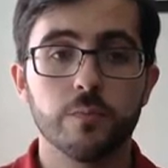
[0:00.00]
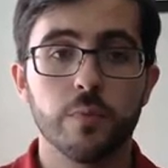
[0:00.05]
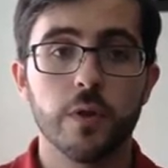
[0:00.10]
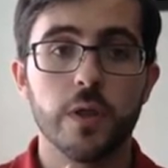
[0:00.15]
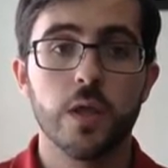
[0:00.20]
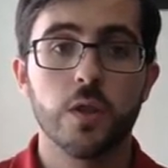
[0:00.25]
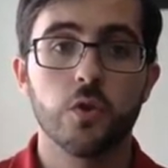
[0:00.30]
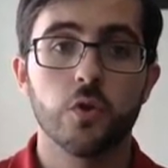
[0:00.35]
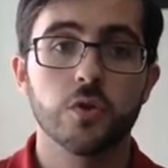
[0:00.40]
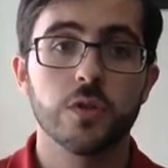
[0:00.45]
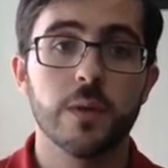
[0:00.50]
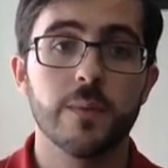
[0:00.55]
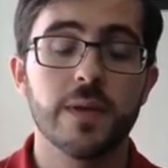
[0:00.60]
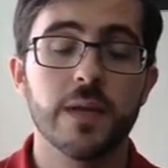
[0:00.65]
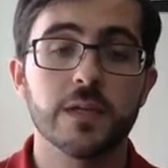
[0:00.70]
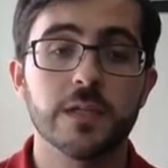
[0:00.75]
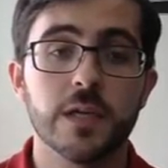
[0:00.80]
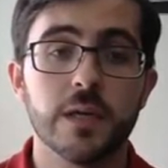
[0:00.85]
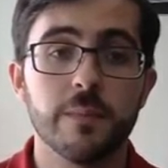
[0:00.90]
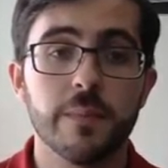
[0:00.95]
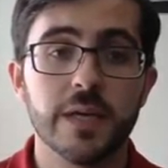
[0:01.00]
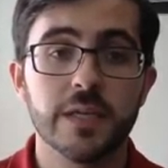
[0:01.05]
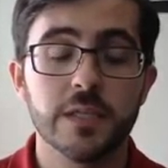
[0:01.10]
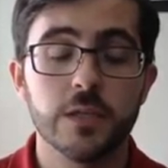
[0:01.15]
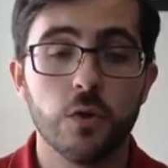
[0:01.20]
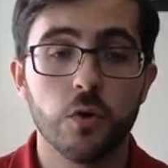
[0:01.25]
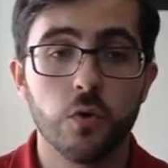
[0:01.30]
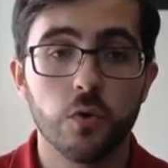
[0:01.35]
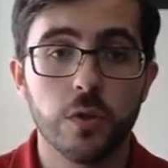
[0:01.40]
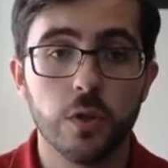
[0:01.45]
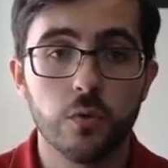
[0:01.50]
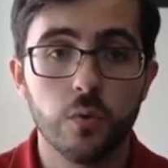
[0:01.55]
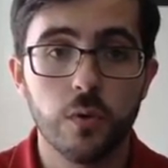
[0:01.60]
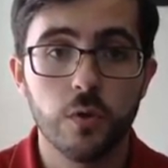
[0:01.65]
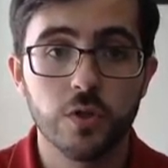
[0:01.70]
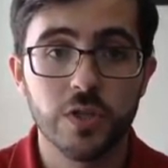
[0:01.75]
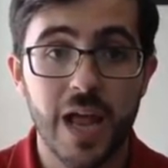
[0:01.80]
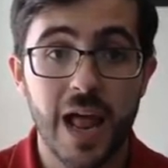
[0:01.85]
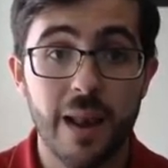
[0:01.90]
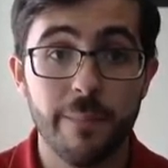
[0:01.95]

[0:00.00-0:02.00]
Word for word: proyectos deben haber sido constituidos